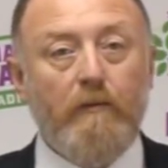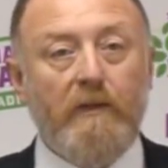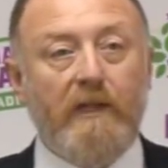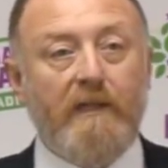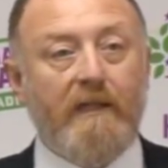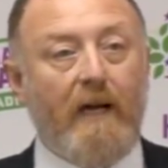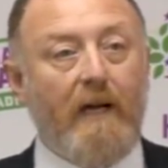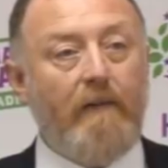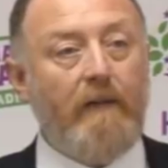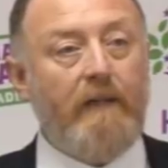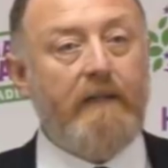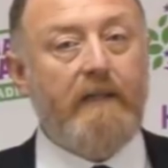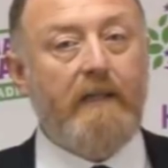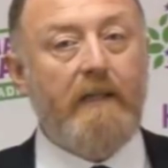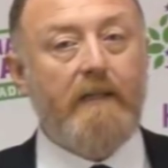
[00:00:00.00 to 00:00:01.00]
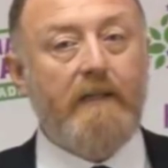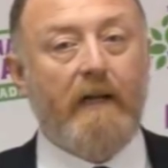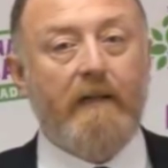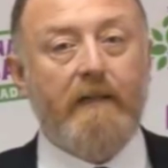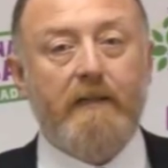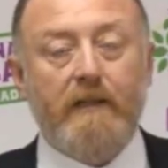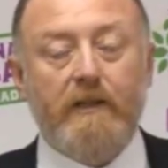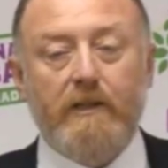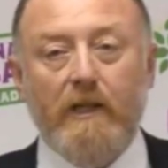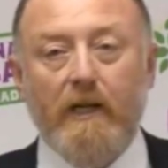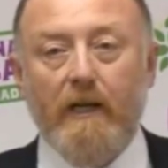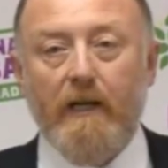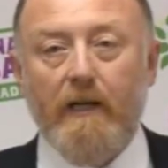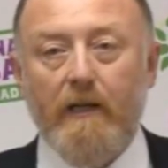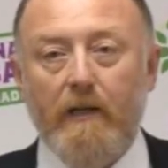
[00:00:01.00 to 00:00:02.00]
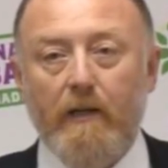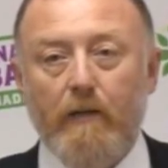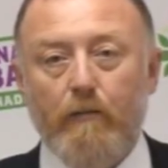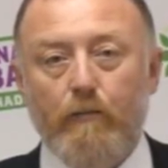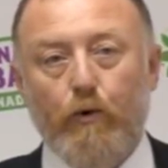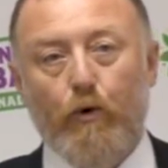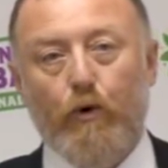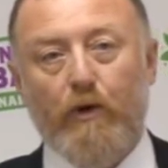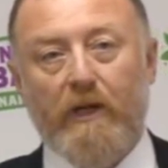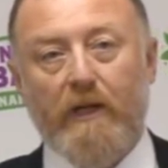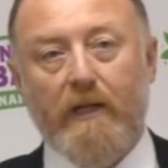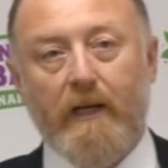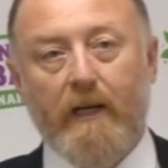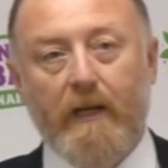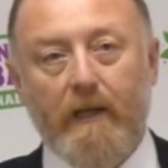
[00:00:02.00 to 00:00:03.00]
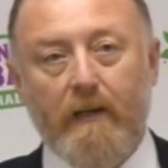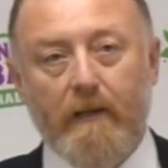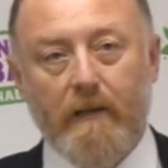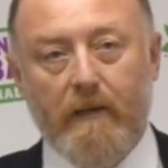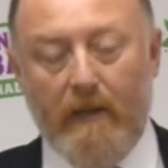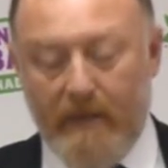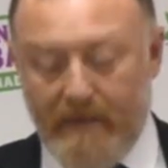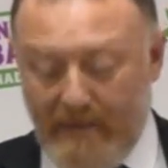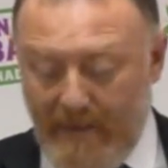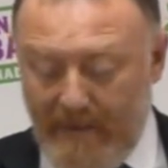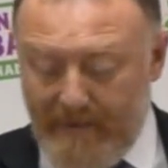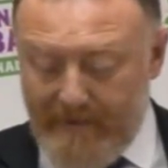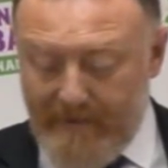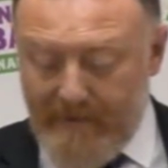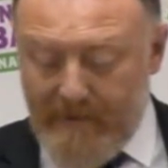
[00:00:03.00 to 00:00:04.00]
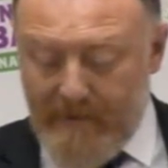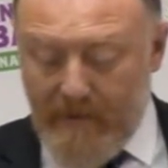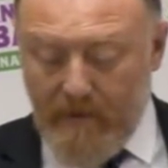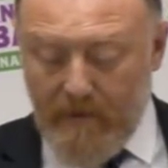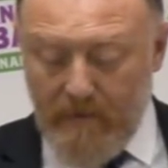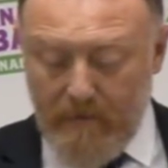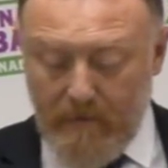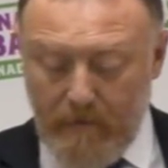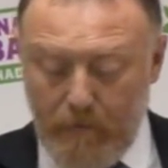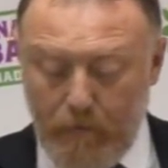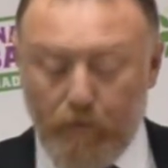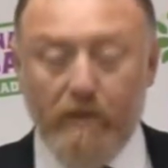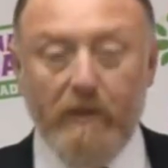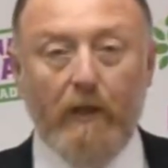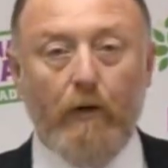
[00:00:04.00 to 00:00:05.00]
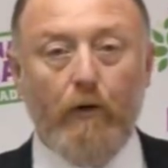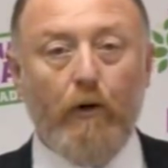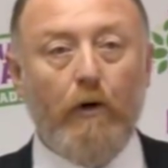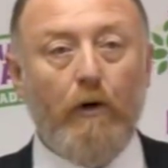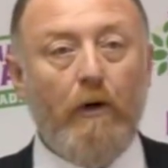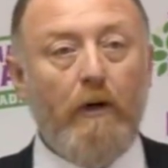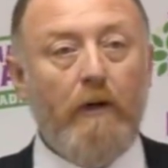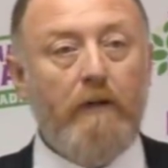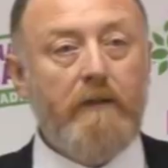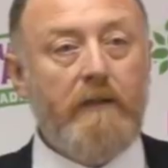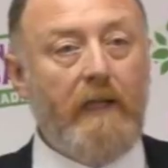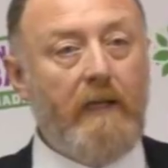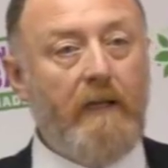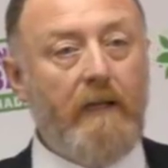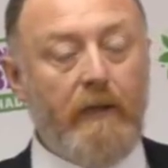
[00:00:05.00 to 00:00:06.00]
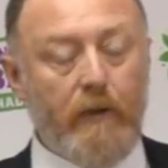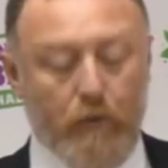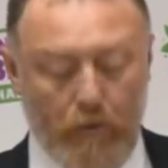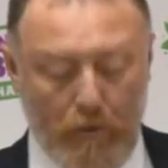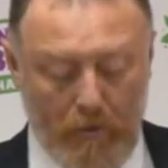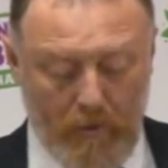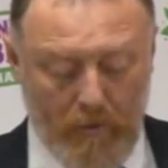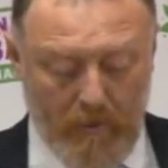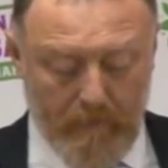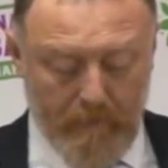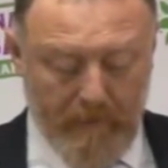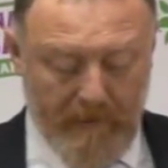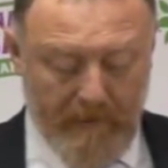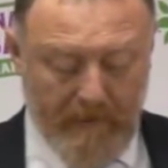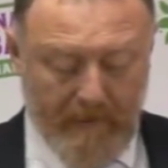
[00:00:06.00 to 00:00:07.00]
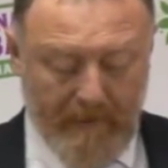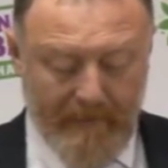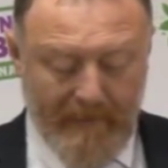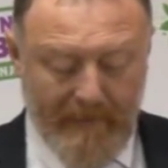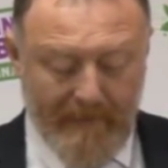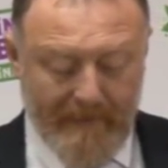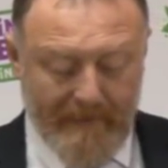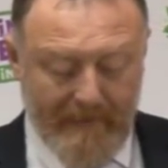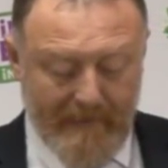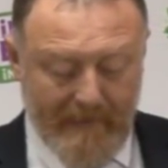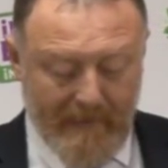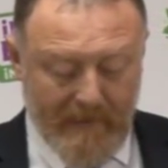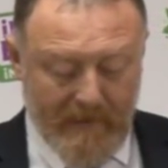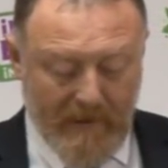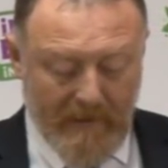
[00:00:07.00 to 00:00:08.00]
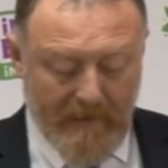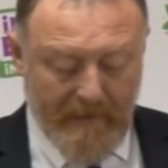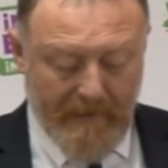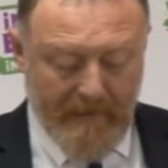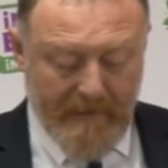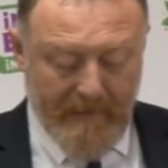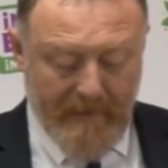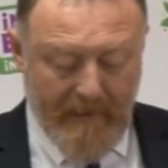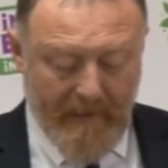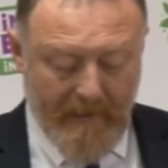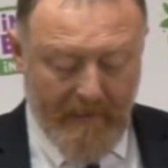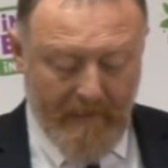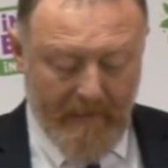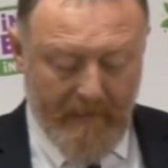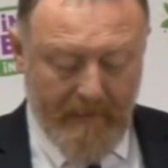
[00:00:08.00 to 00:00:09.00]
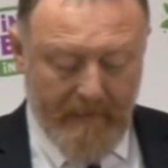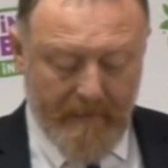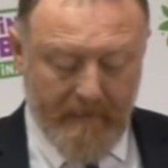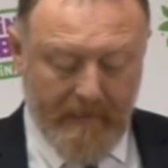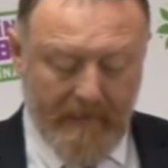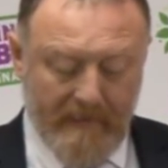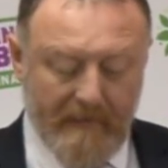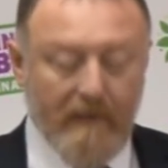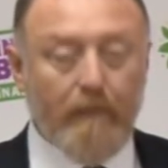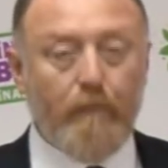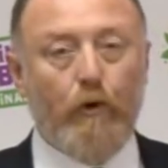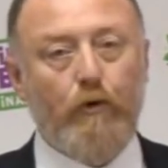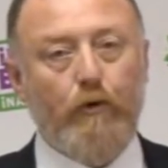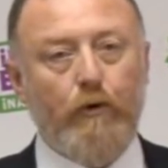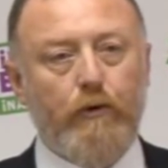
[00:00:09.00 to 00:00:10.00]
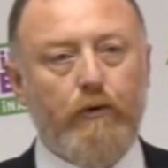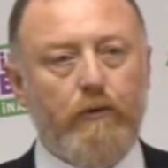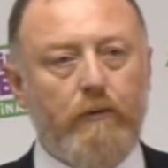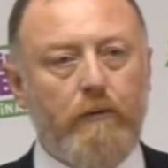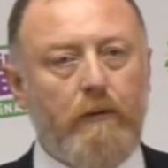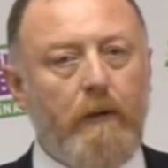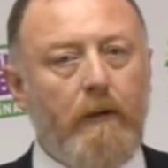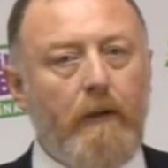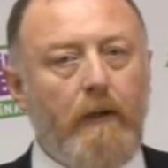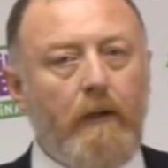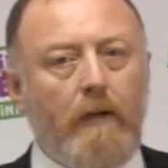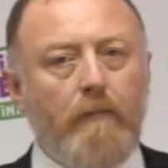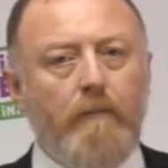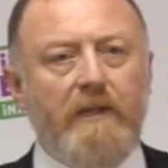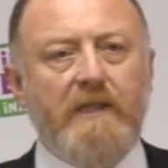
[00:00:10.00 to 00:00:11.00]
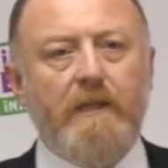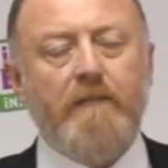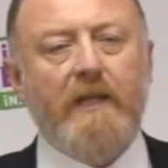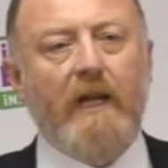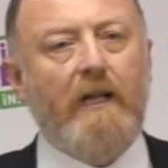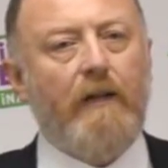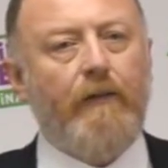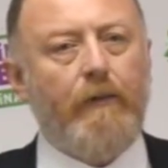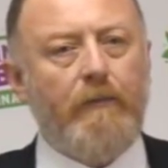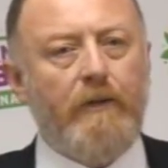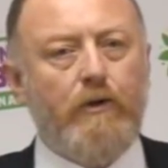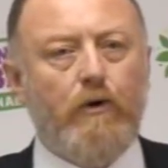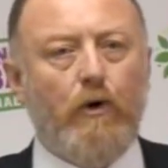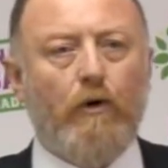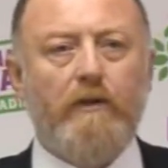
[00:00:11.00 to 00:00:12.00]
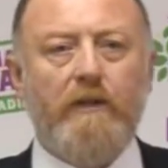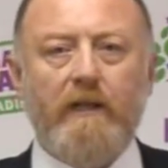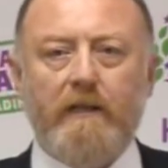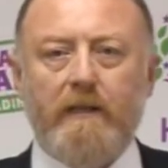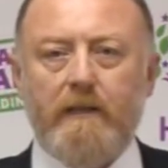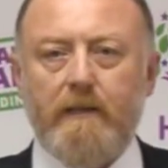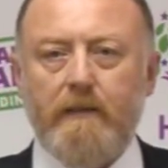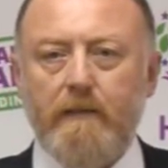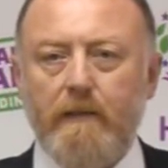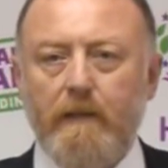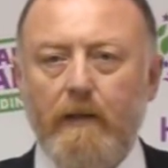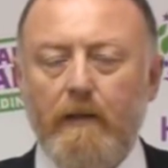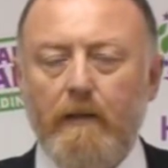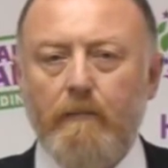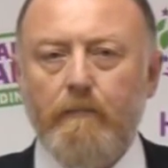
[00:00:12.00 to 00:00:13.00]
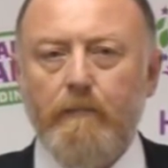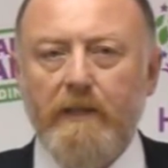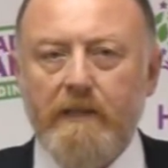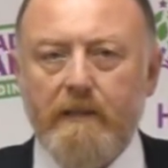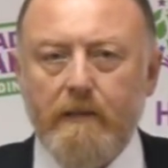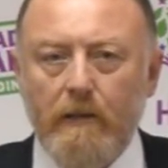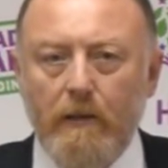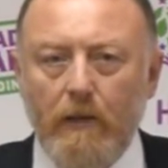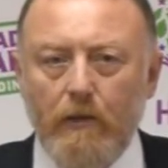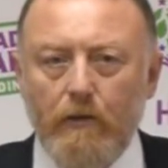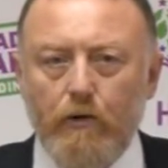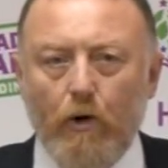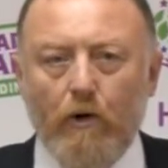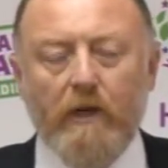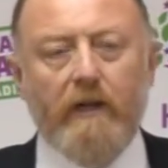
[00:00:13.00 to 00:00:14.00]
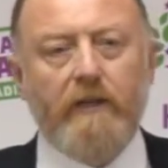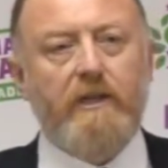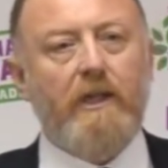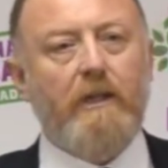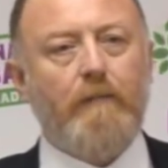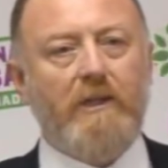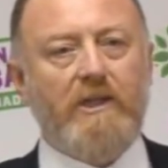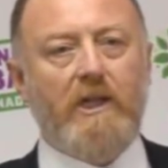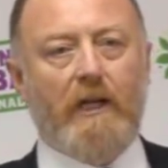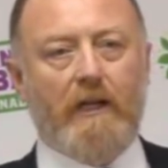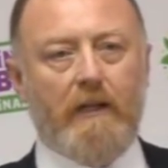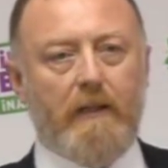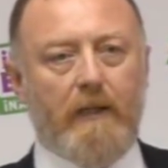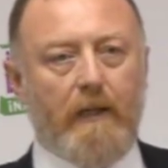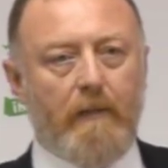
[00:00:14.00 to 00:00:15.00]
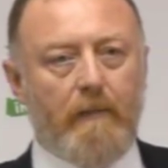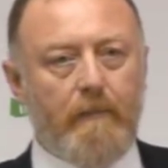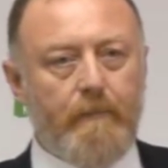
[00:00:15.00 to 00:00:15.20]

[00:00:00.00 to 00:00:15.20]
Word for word: cezaevleri sayısı arttıkça bu ülkede adaletsizlik yükseliyor, derinleşiyor. Bir adaletsizlik cenderesine teslim oluyoruz. Bizim teklifimiz çok nettir. Biz çok açık bir şekilde